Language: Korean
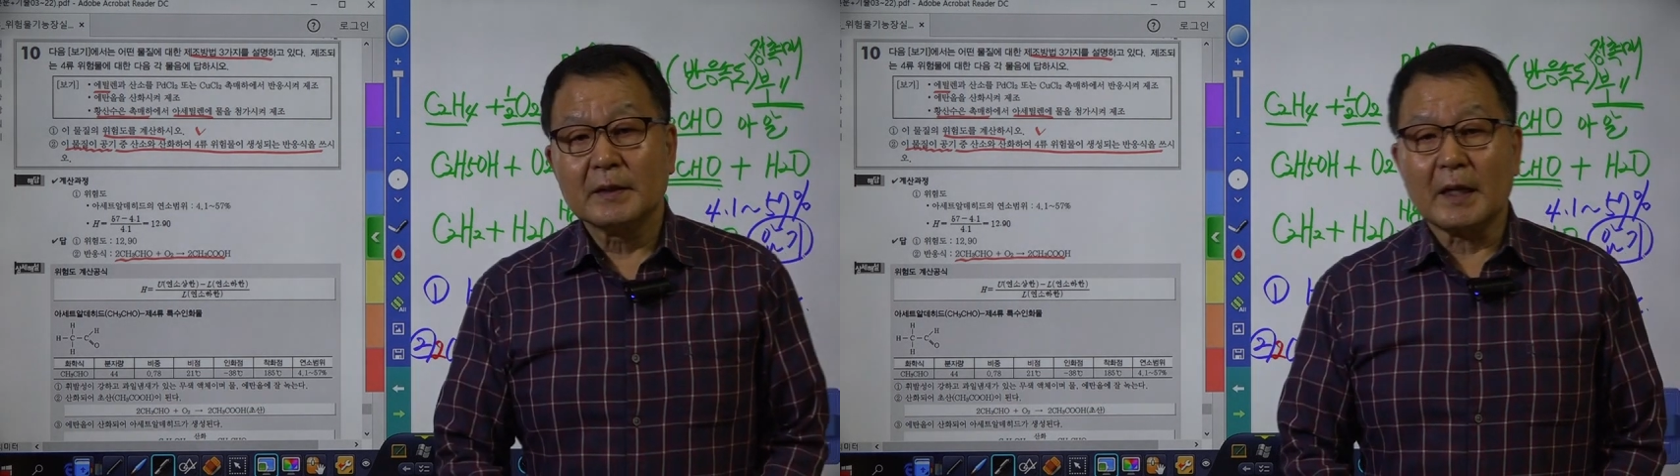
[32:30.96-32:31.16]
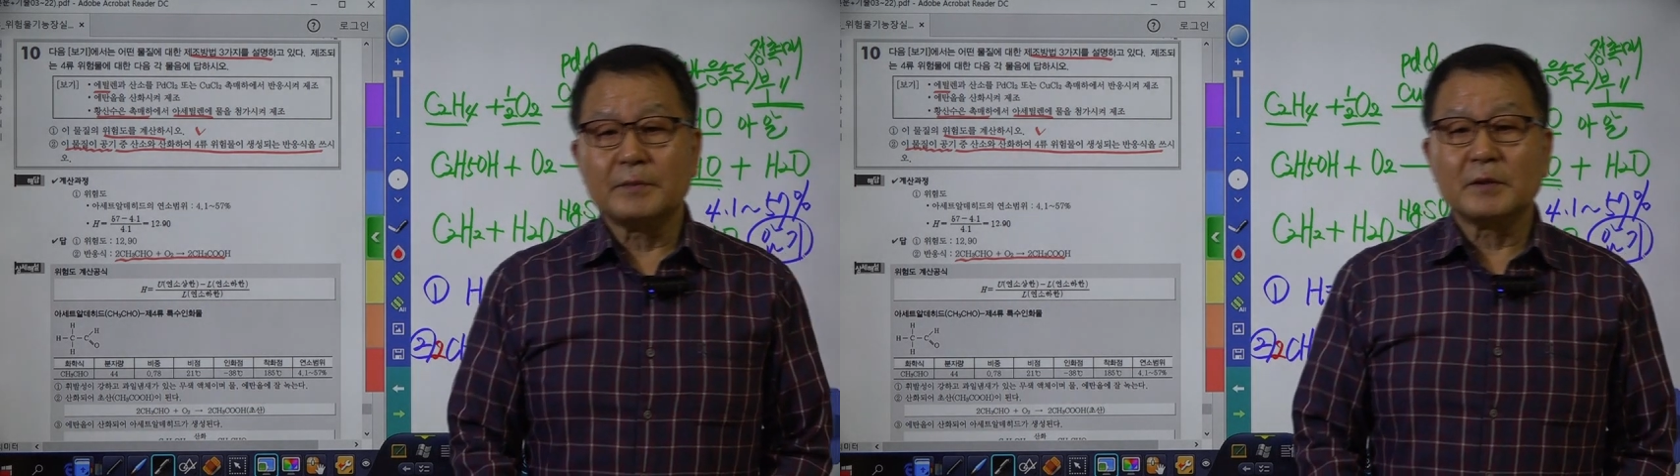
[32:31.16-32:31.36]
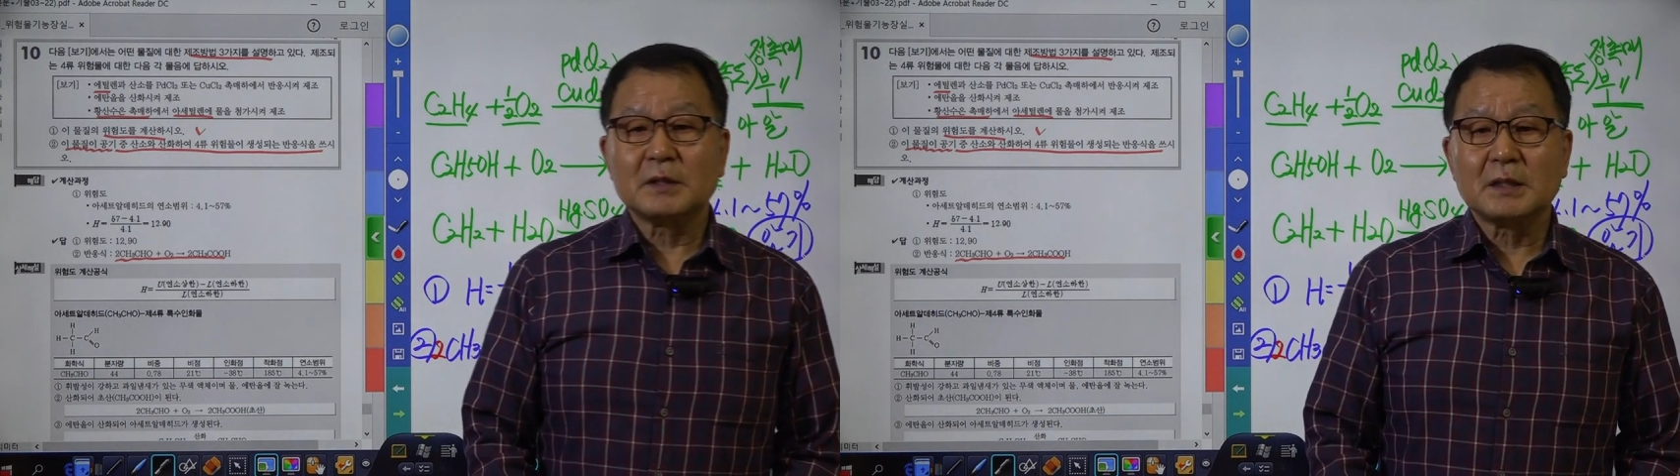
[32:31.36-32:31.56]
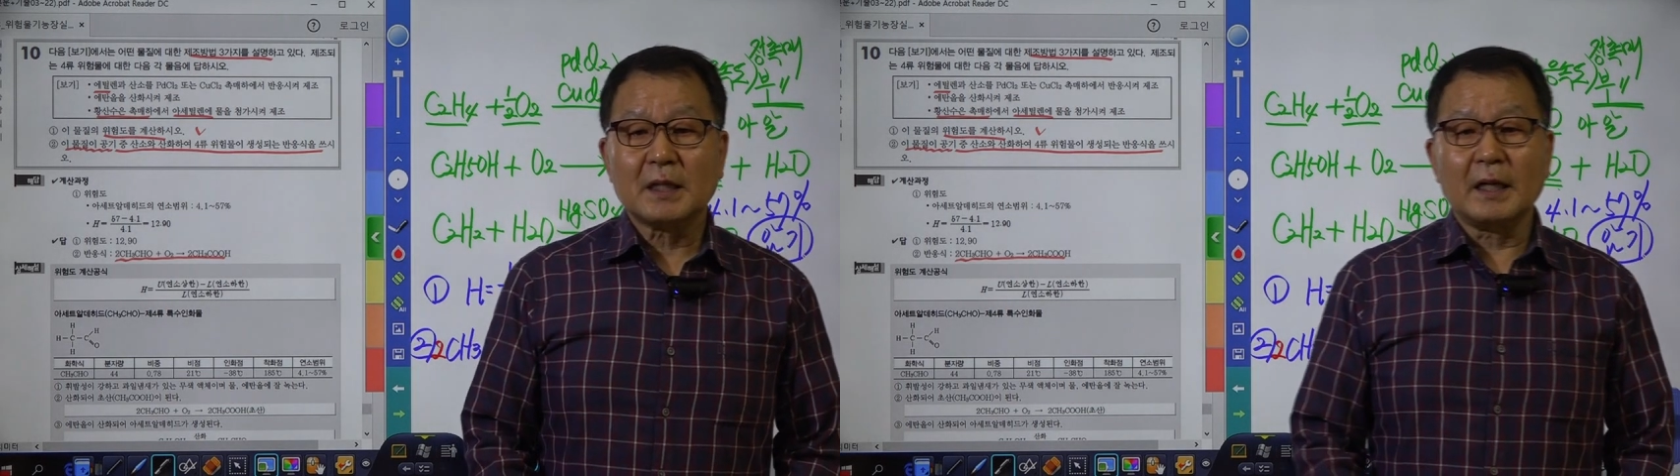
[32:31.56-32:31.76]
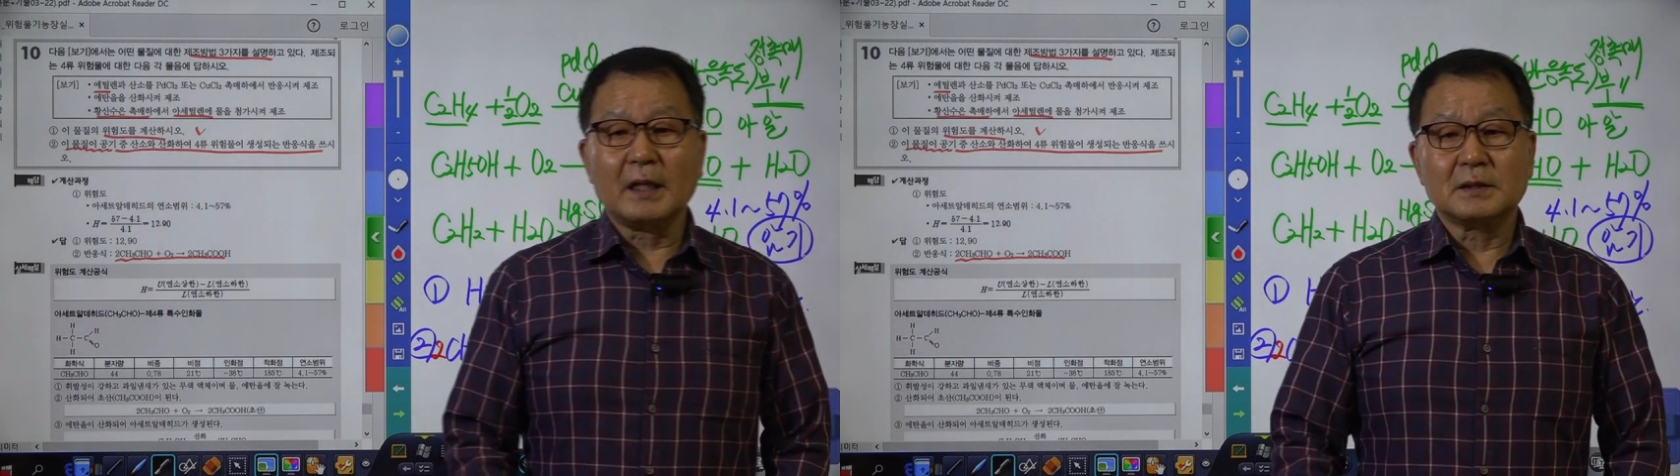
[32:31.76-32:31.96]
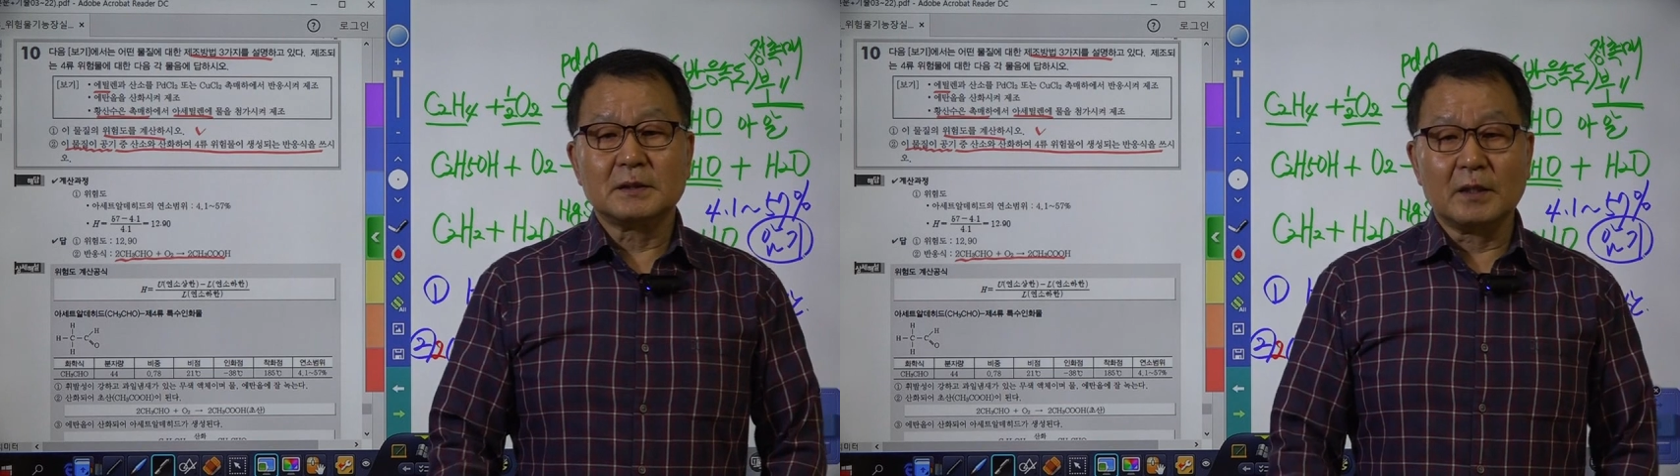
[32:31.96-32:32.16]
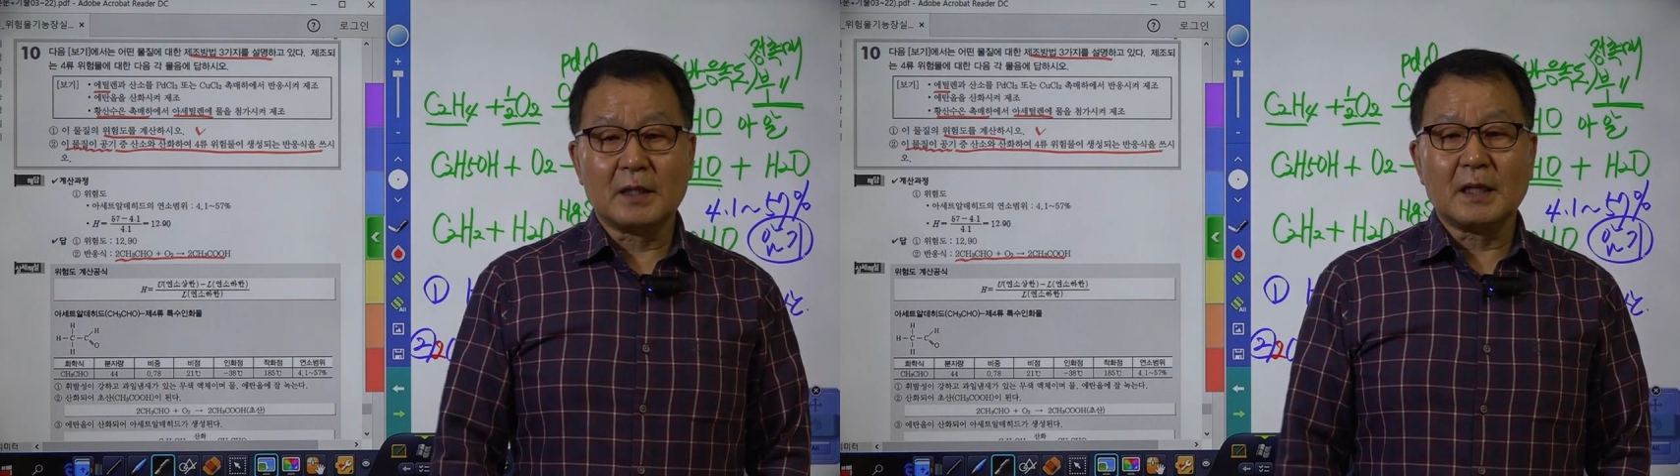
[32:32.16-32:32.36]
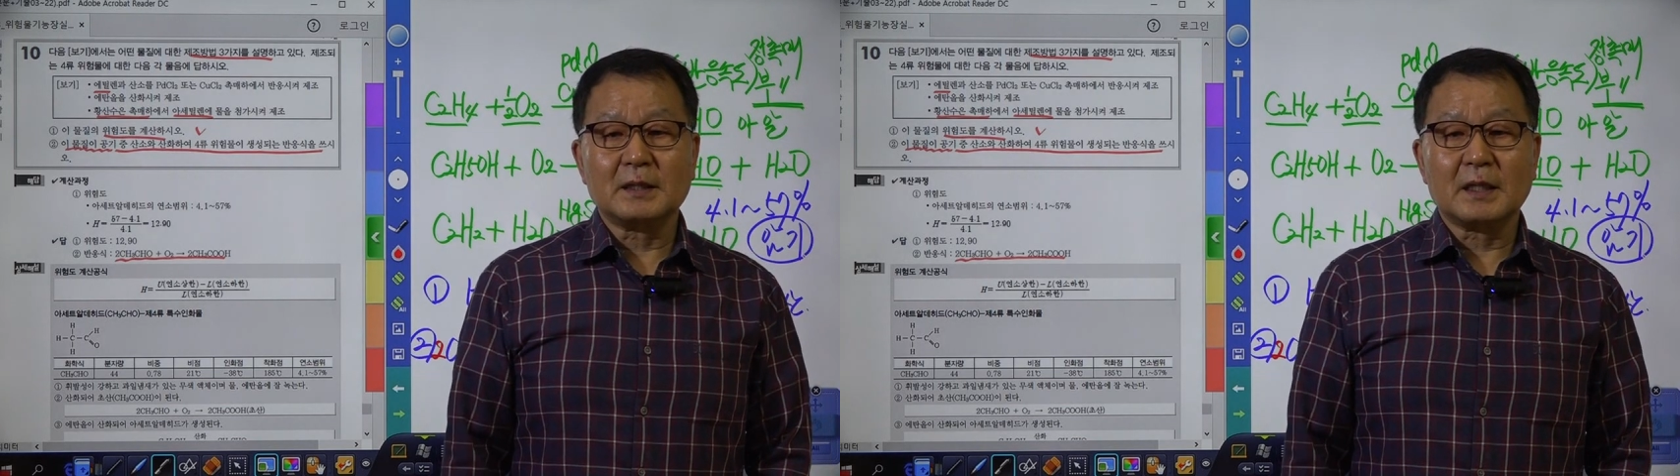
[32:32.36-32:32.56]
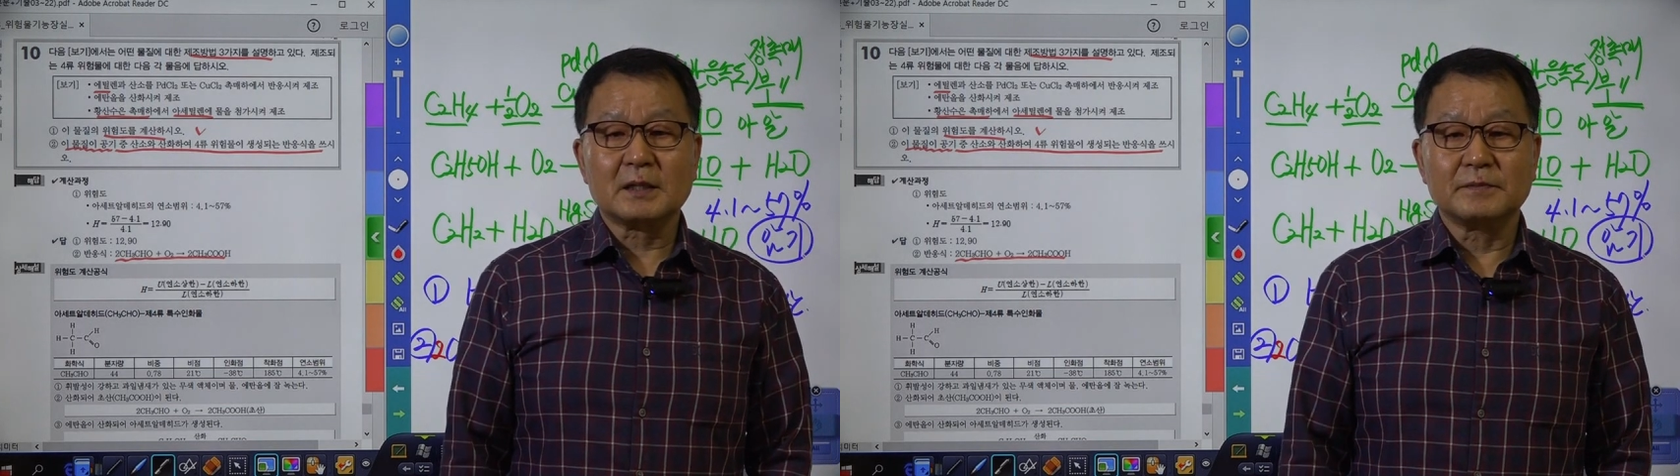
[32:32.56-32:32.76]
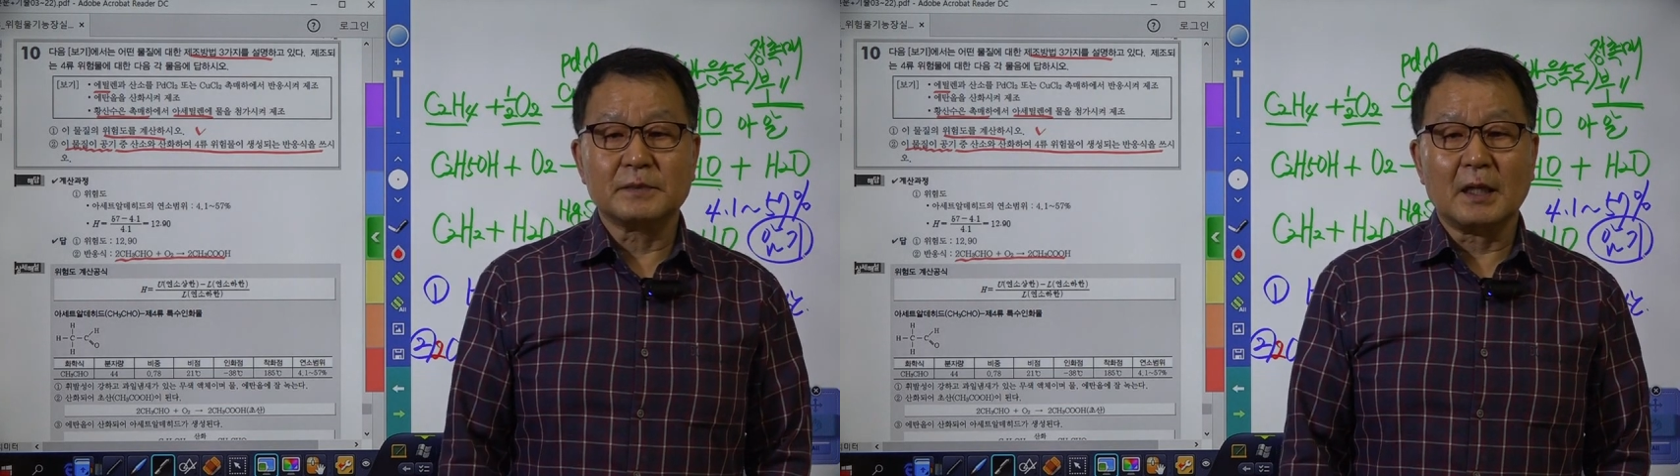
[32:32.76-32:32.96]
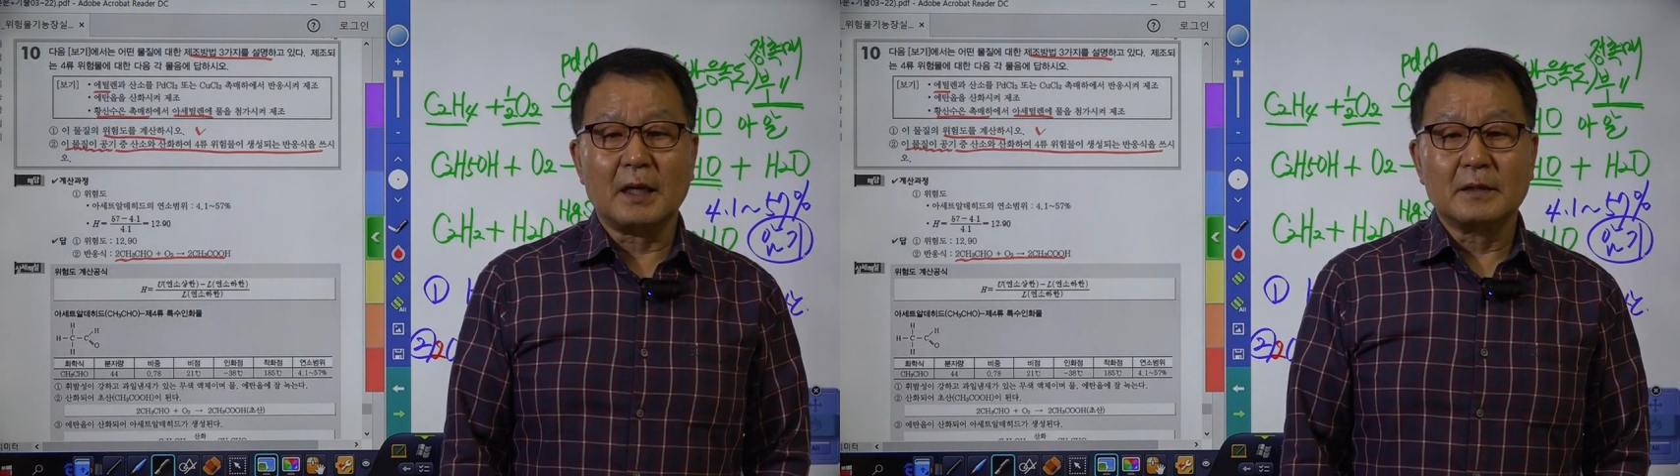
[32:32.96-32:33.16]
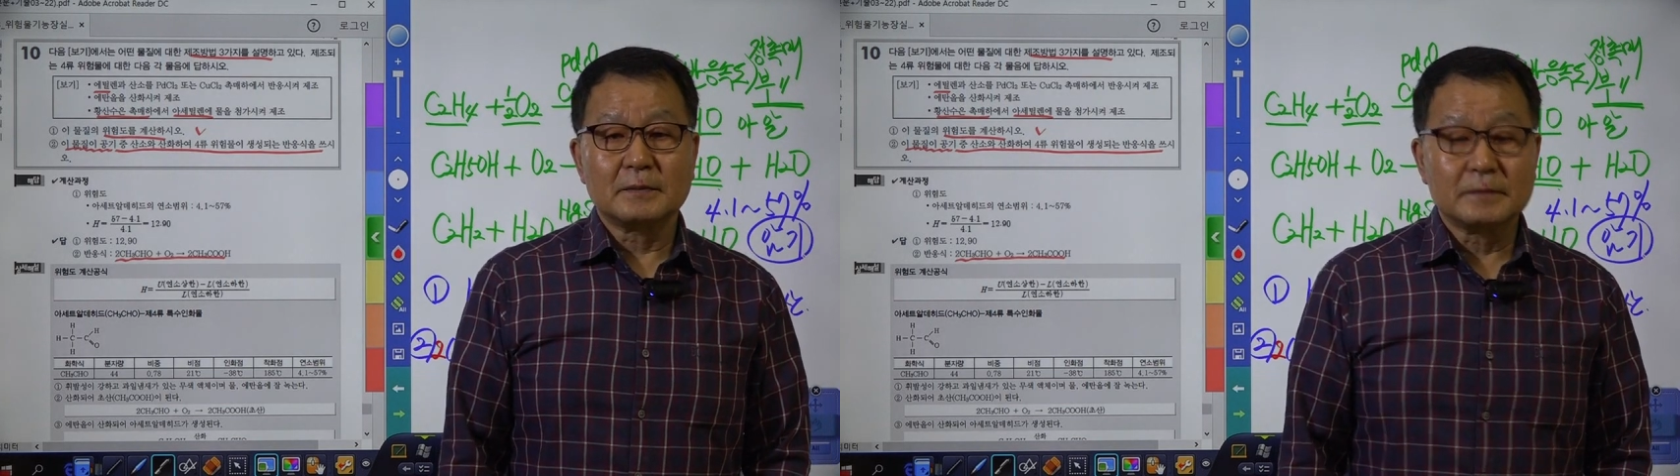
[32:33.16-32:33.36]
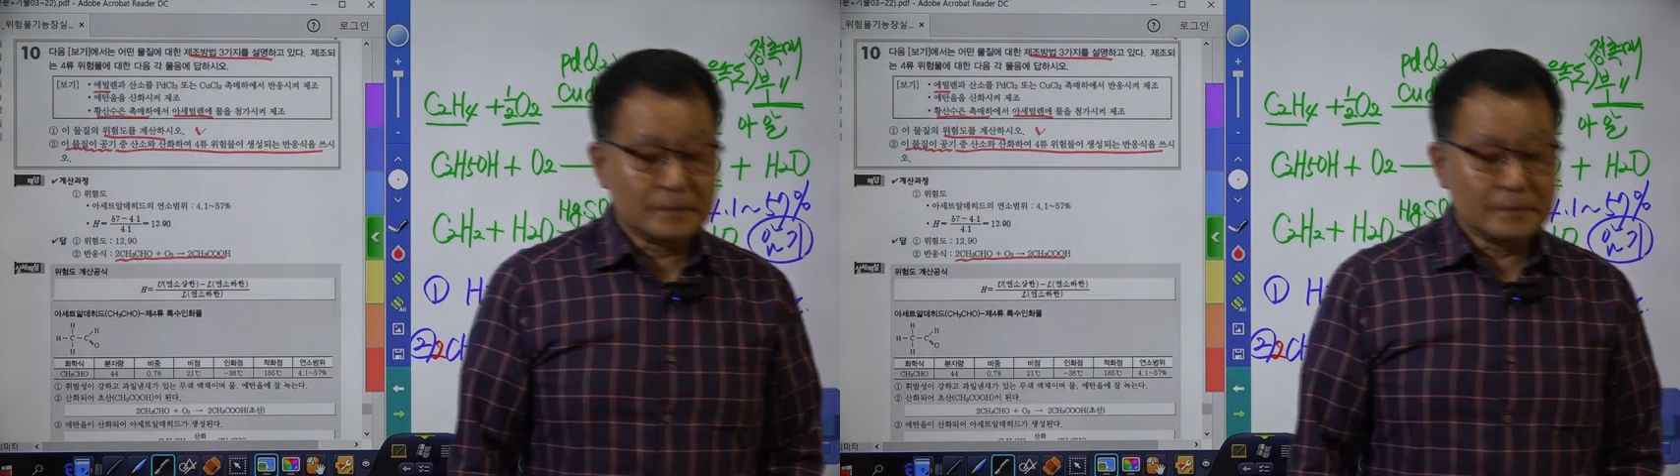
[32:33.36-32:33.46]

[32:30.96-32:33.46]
예, 이번 시간에는 여기까지 하겠습니다.